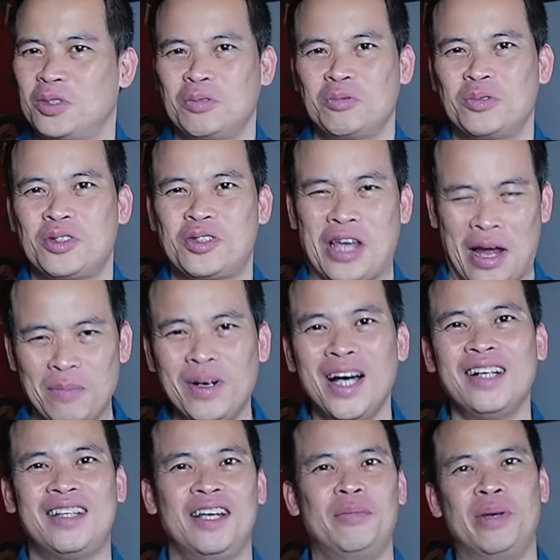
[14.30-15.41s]
xém nữa
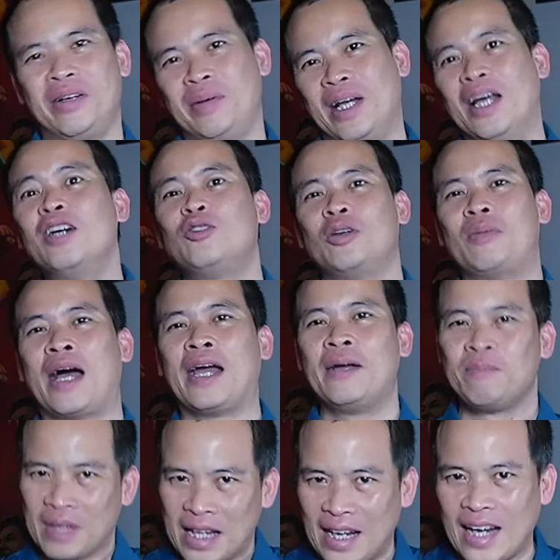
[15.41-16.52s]
thì mình bị lỡ chuyến bay.
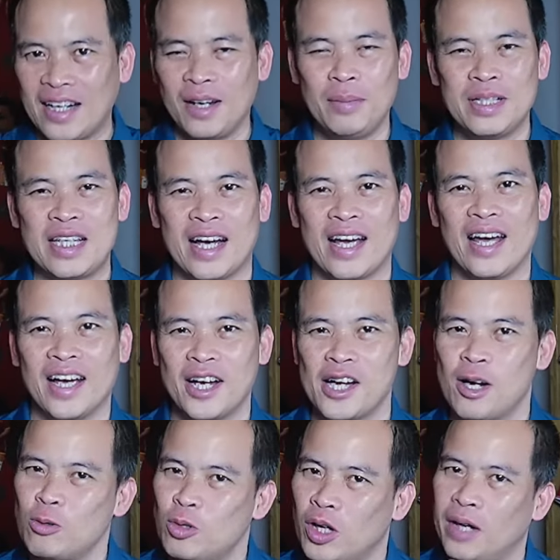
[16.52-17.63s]
Lát nữa mình sẽ kể cái
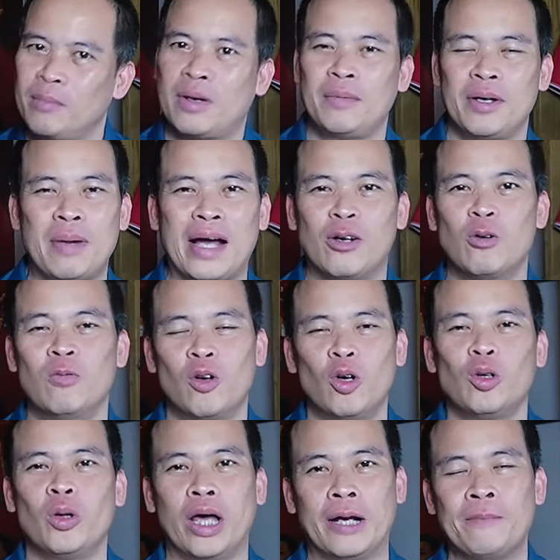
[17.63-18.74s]
câu chuyện mà mình bay cùng với đội
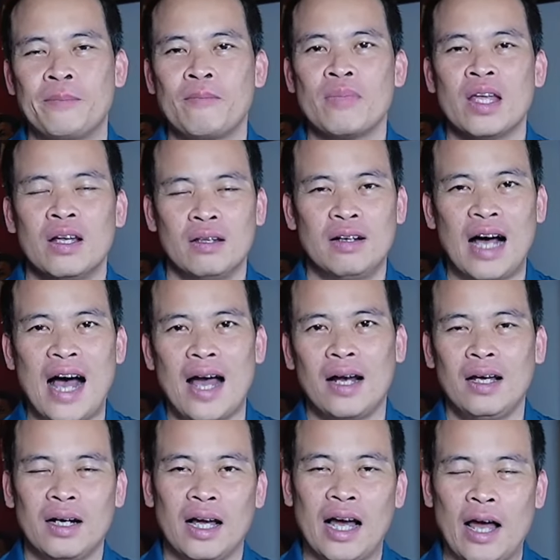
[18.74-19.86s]
tuyển. Thứ hai
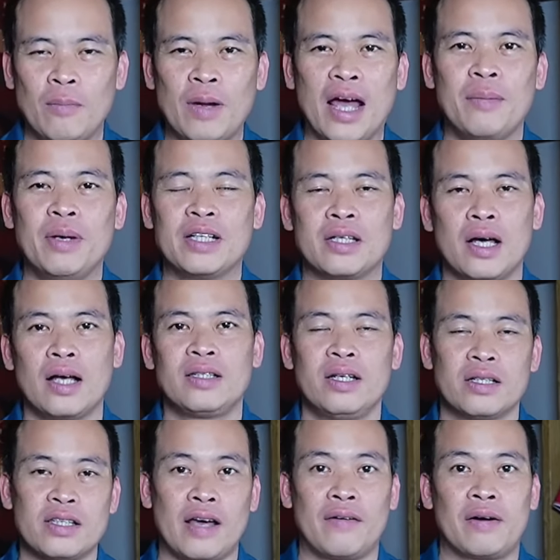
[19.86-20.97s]
nữa là ngày hôm nay mình sẽ chia
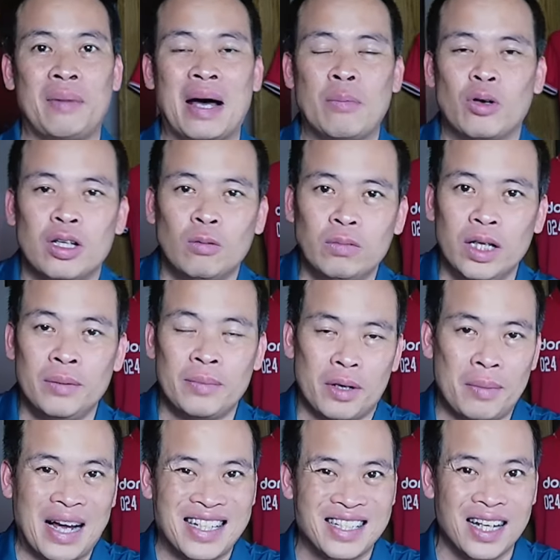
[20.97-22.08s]
sẻ với các bạn một cái thông tin mà các
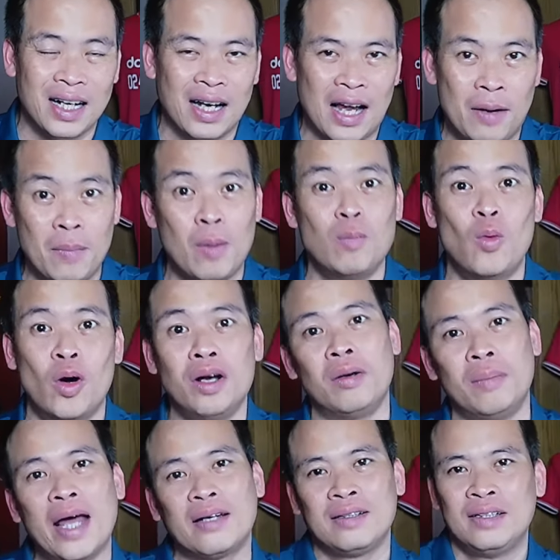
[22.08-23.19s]
bạn rất là mong muốn được
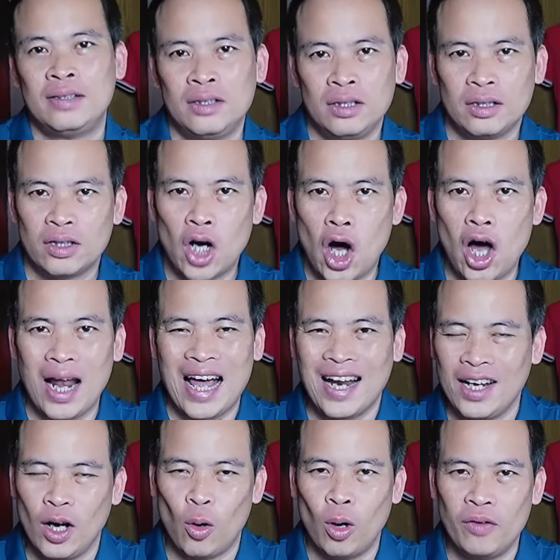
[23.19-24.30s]
biết. Đó là
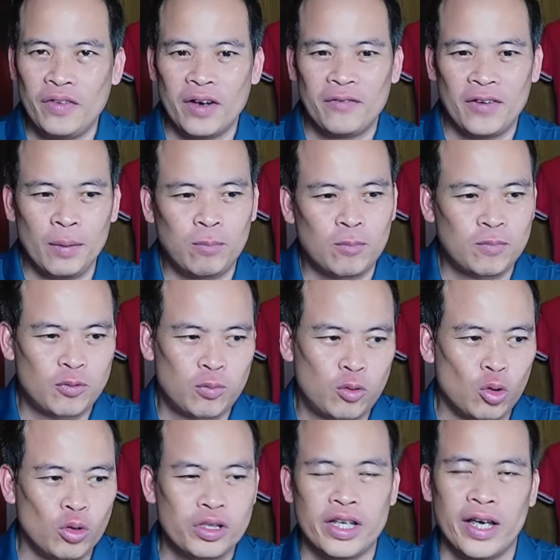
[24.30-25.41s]
liệu huấn luyện viên Philip
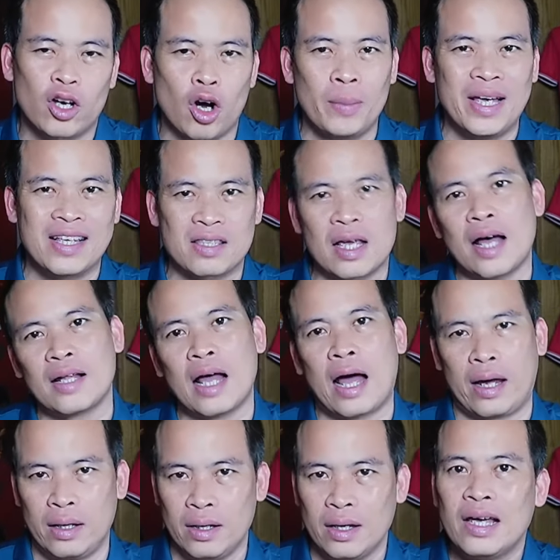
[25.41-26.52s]
Chuse có bị sa thải
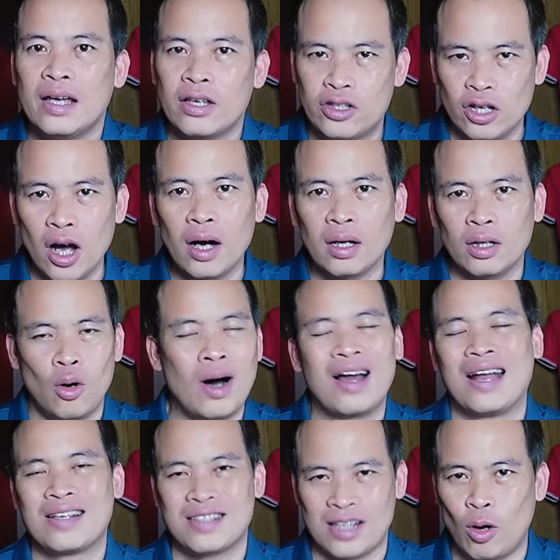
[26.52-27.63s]
trước hoặc
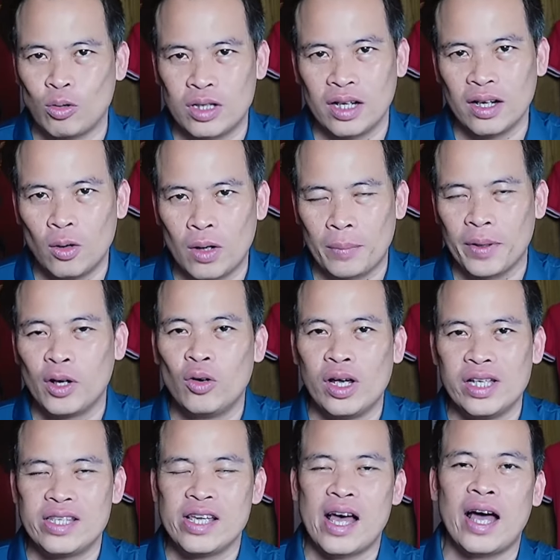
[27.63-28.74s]
là sau trận đấu gặp
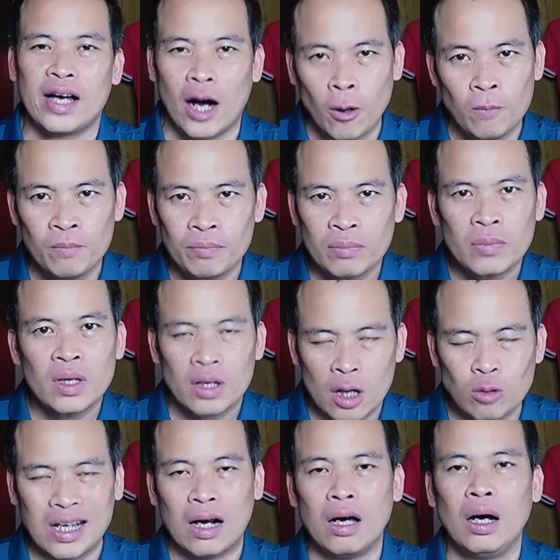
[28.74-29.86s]
Indonesia hay không? Câu
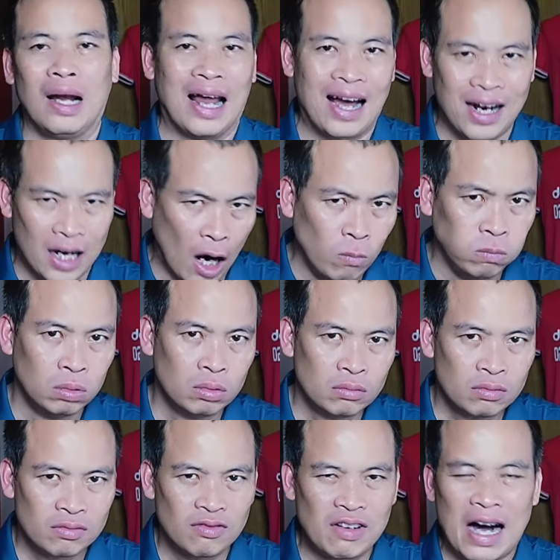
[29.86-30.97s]
trả lời là không.
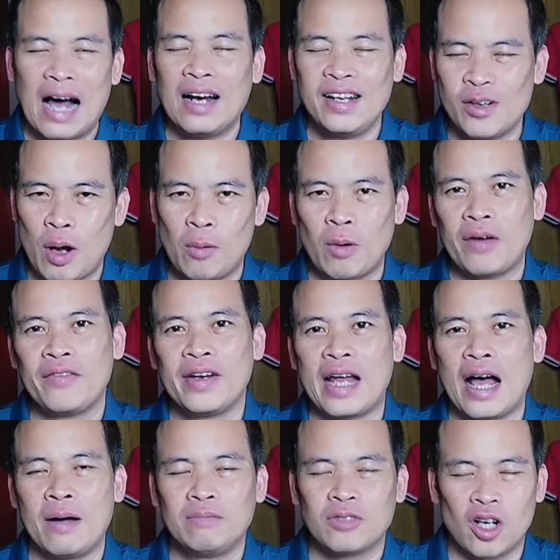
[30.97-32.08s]
Và Liên đoàn bóng đá Việt
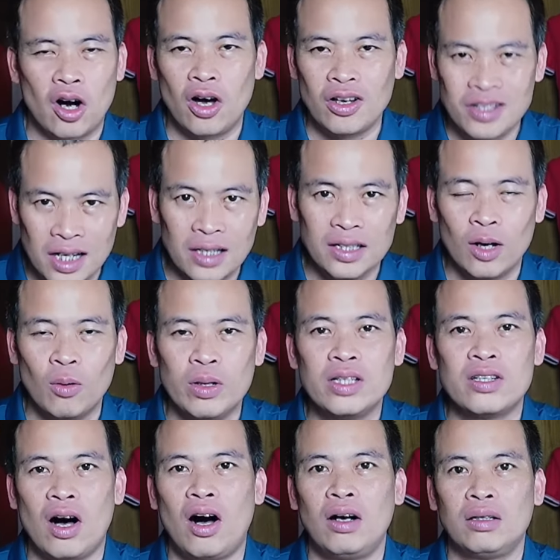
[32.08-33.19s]
Nam có rất nhiều lý
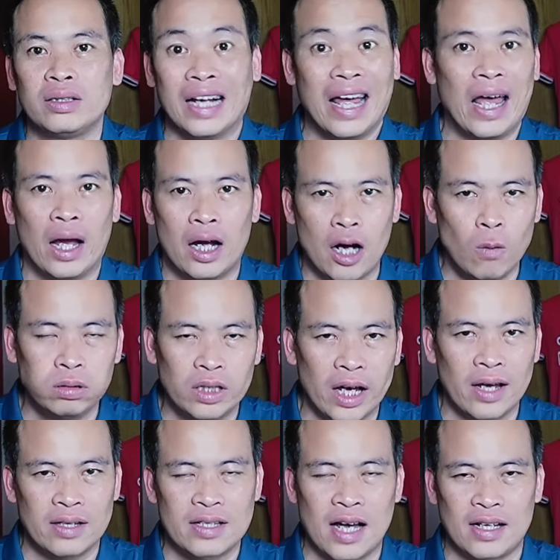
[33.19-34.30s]
do để không
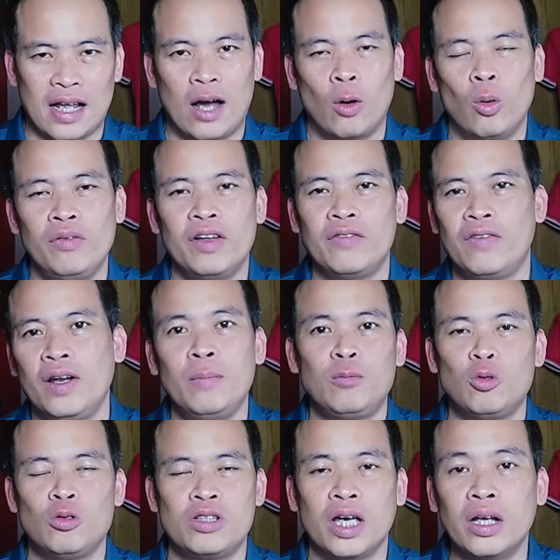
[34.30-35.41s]
thể sa thải huấn luyện viên Philip
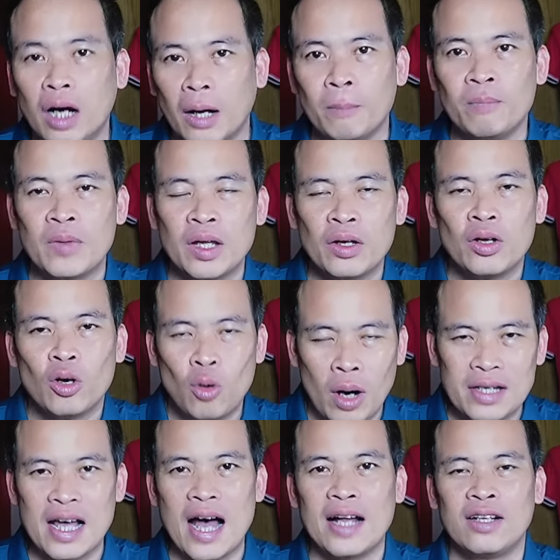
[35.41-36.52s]
Chu được. Ngoài
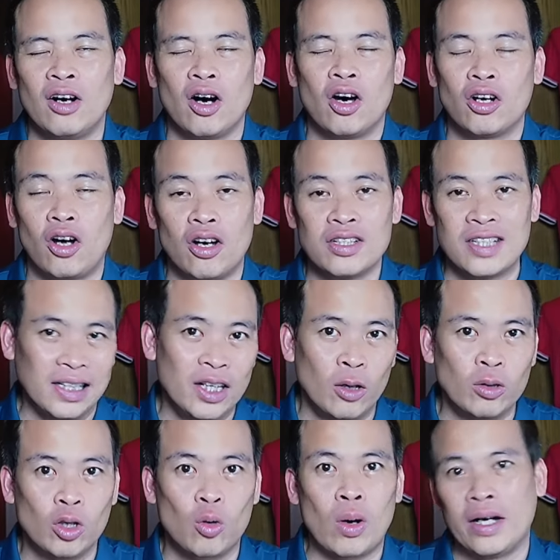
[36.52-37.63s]
ra thì họ còn có rất nhiều
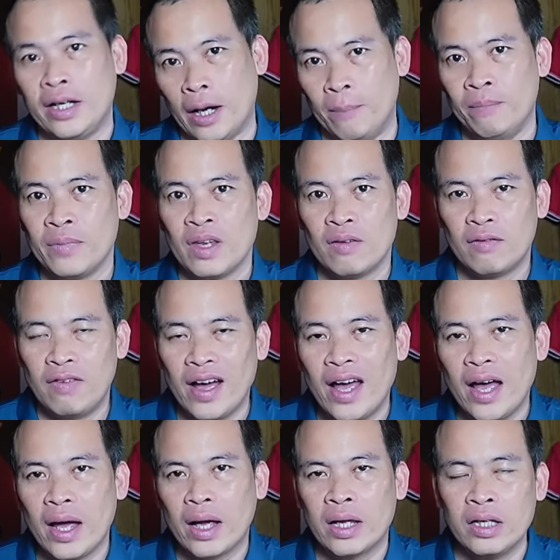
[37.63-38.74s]
những quan điểm
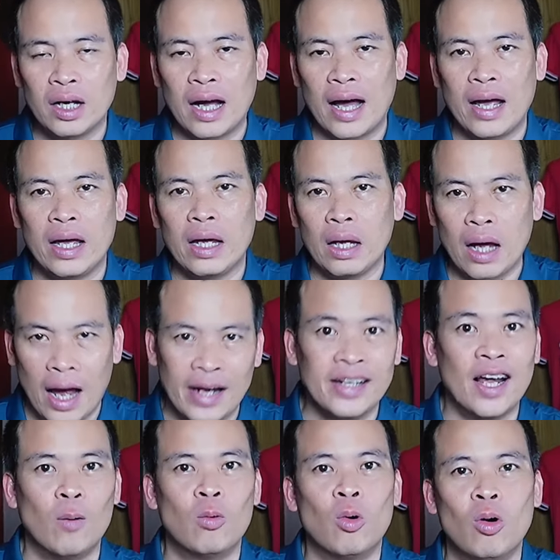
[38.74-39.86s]
về những cái hành
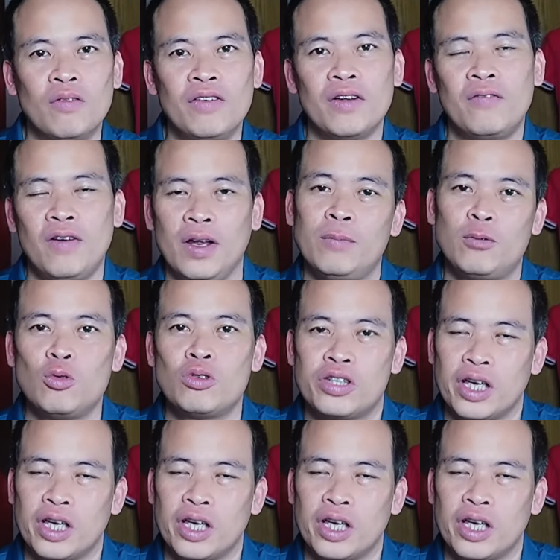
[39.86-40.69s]
động của huấn luyện viên Philip Chu